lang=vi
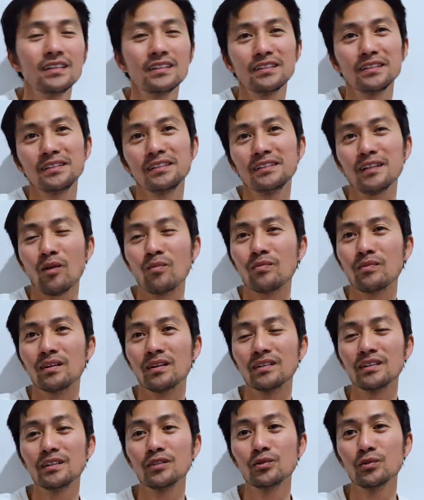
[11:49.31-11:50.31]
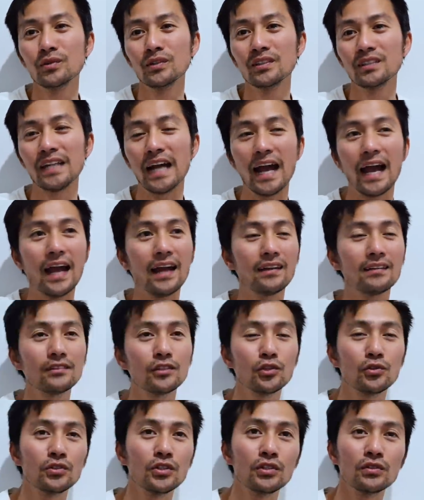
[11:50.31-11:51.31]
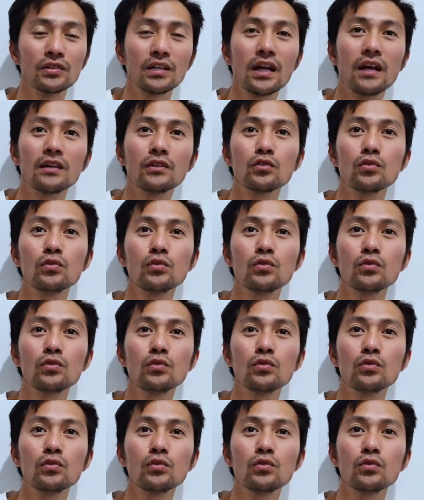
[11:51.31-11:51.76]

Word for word: đi trồng đi nuôi gà, chiều chiều ra